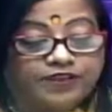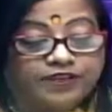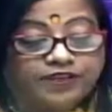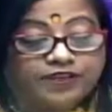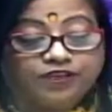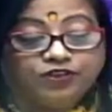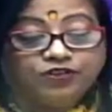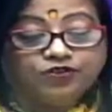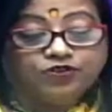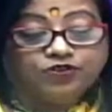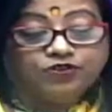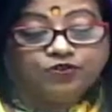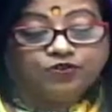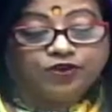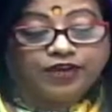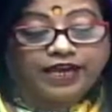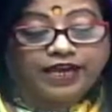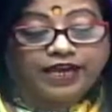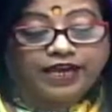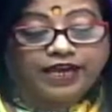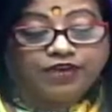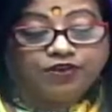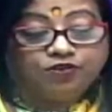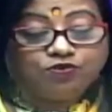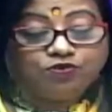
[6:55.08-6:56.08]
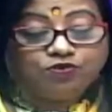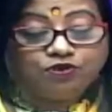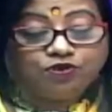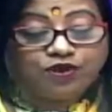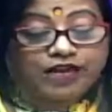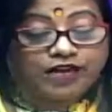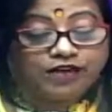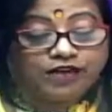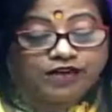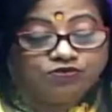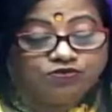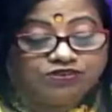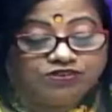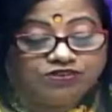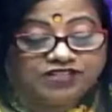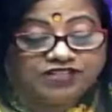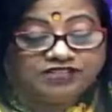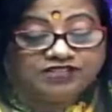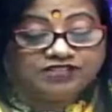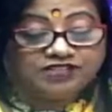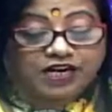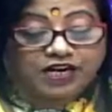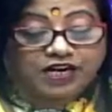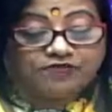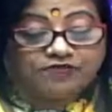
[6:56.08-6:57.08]
কিন্তু এইগুলো একটু
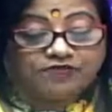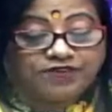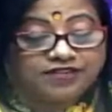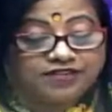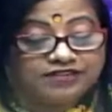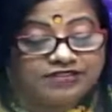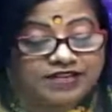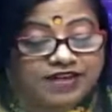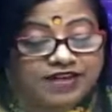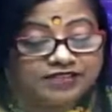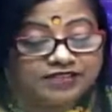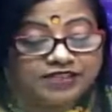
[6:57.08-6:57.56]
ডিস্টারবেন্স